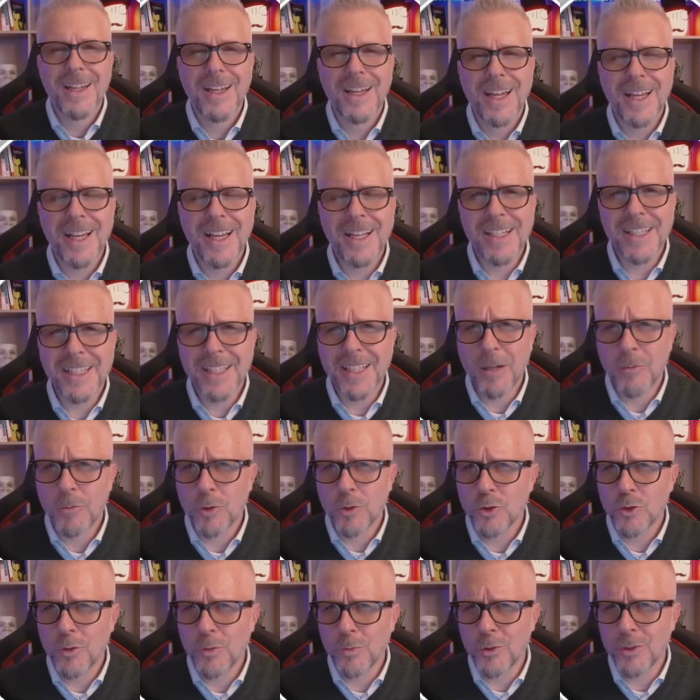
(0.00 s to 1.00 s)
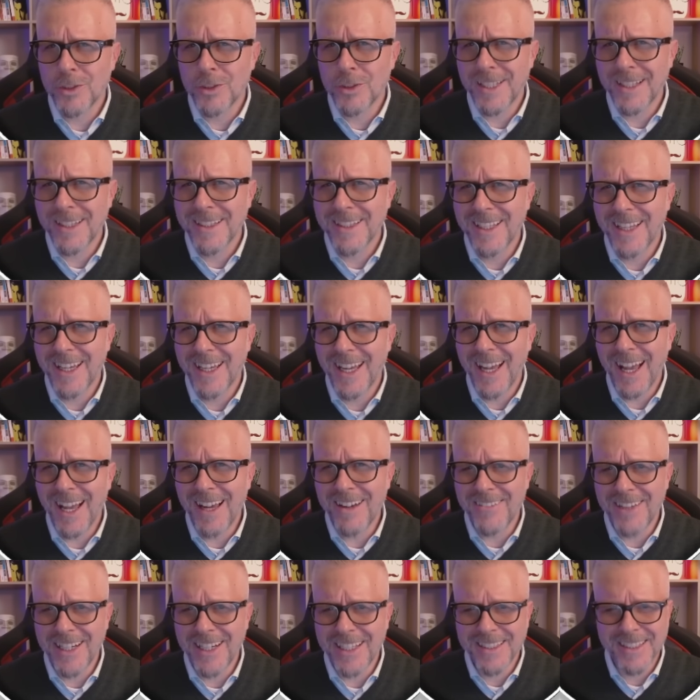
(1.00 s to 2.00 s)
e clicchiamo sul pulsante
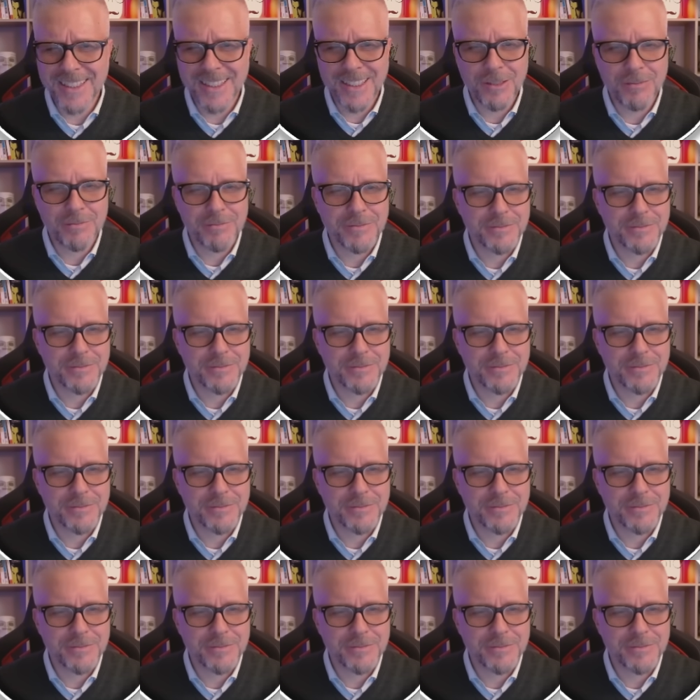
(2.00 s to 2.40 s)
avanti.